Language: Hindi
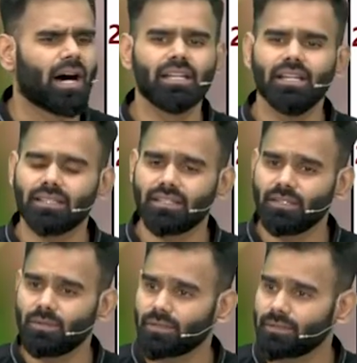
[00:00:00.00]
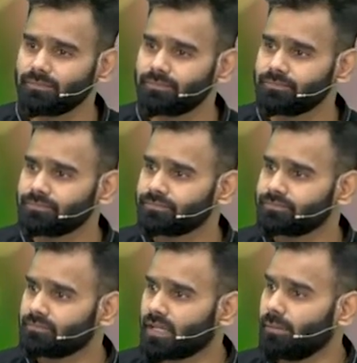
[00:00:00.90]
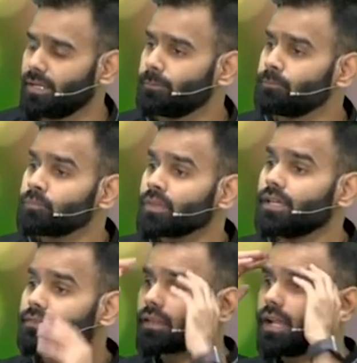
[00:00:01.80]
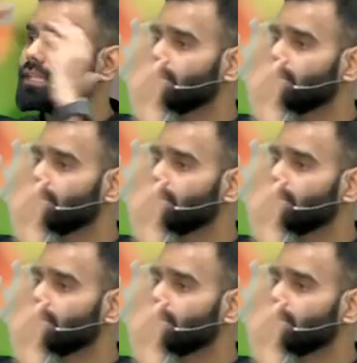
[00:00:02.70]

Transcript: भारी रहते ये लोग बराबर है इतना